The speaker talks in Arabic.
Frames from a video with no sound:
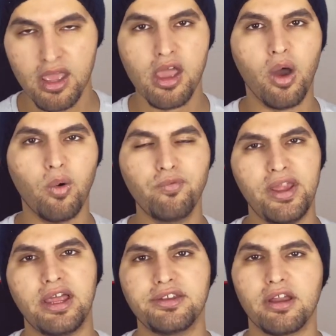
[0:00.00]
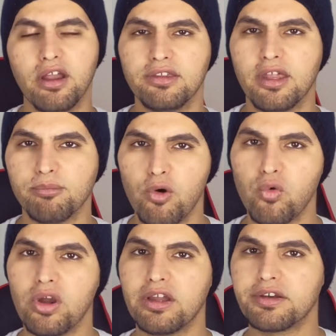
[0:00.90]
وفي عندك ايضا
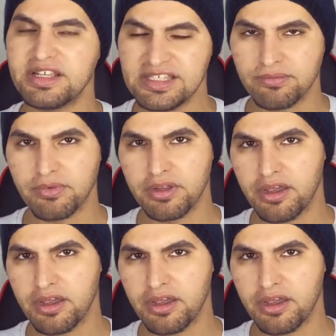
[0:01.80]
موقع رسم